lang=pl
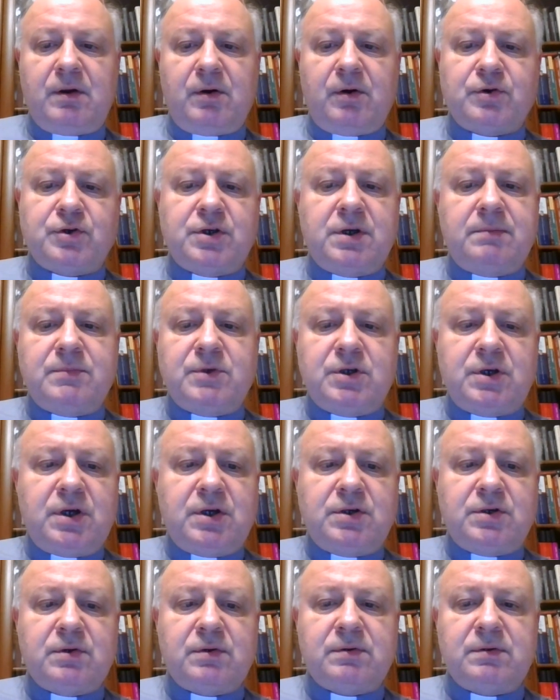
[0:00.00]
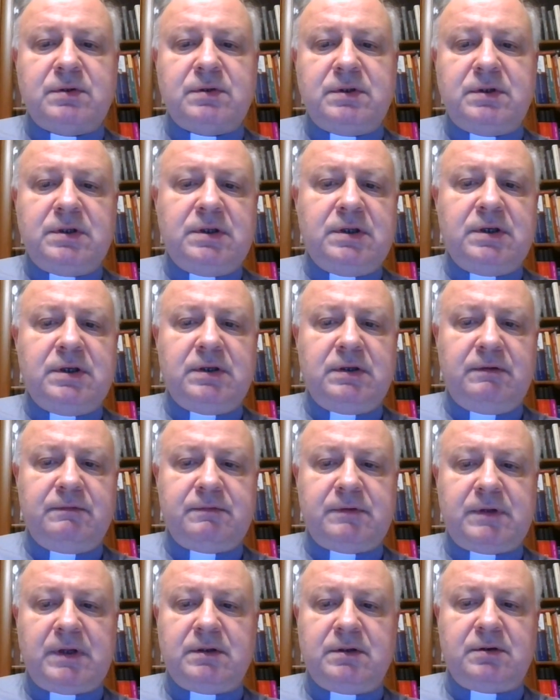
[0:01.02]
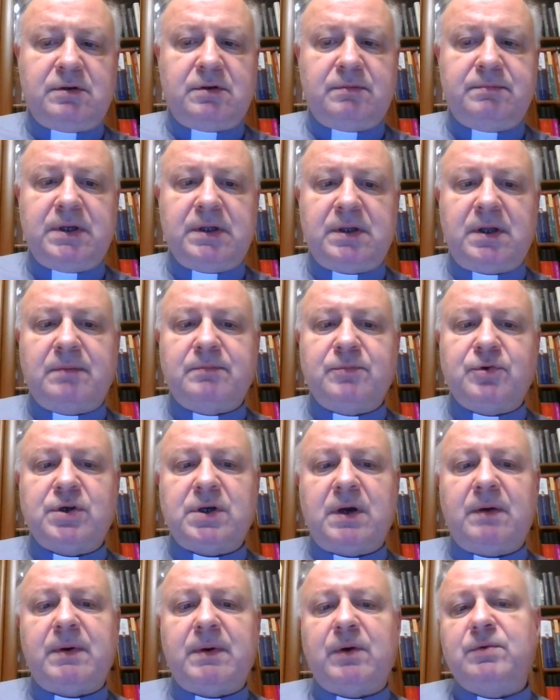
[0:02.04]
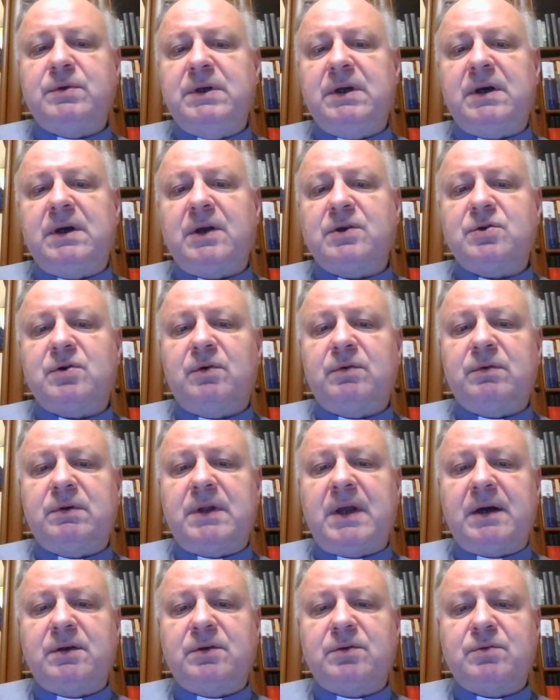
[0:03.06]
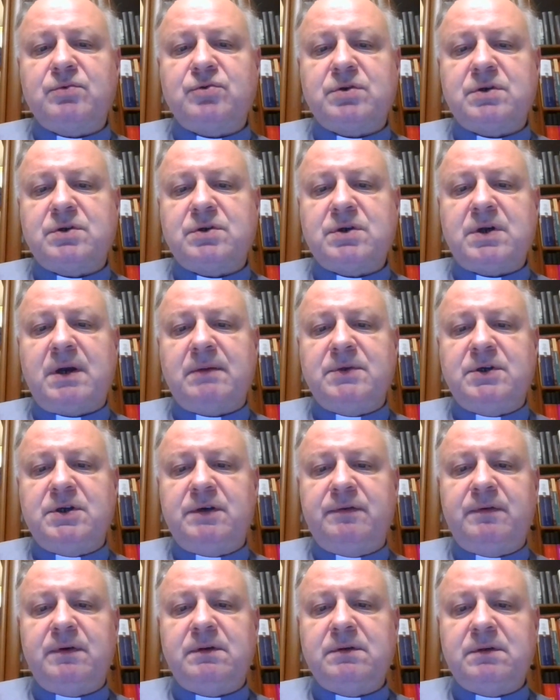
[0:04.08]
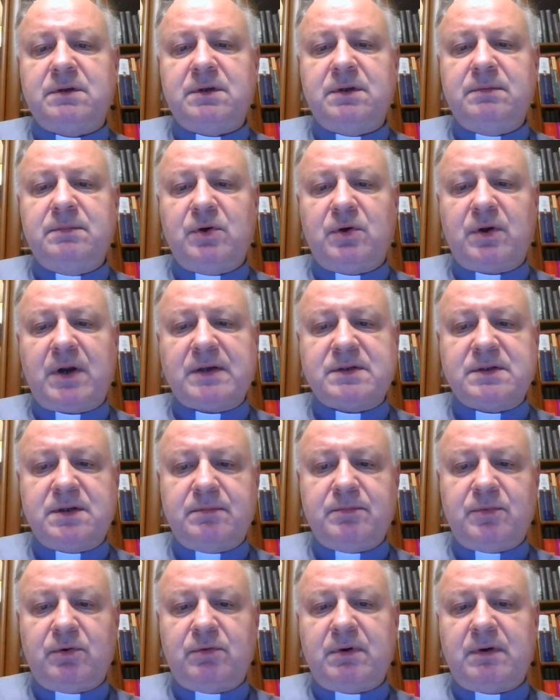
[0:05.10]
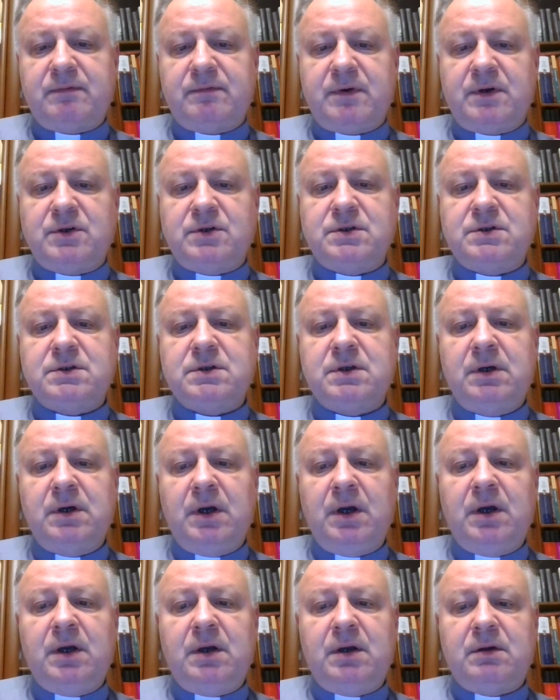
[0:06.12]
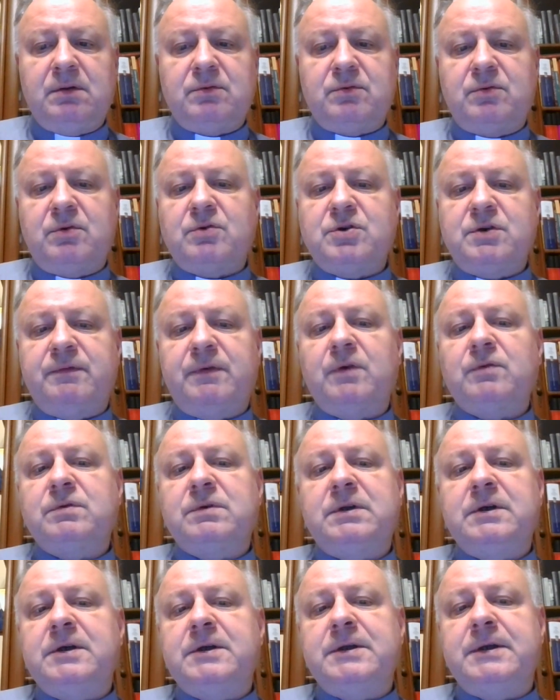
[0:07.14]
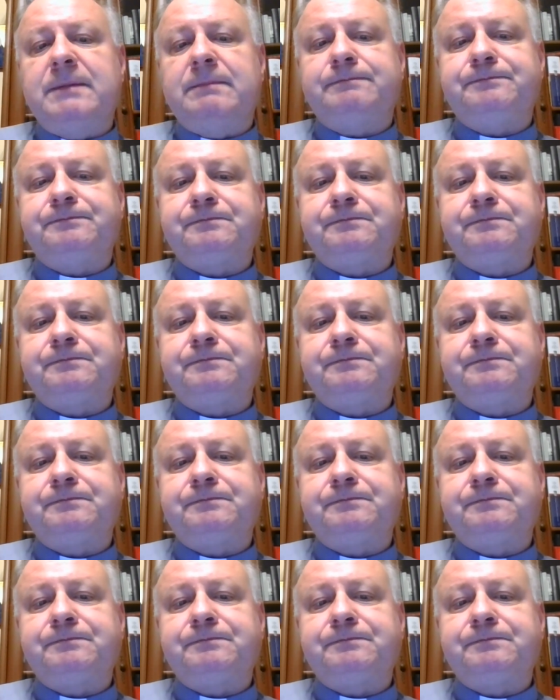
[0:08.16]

80 dni i wtedy kobieta musiała unikać kontaktu z rzeczami świętymi oraz nie mogła wejść do świątyni.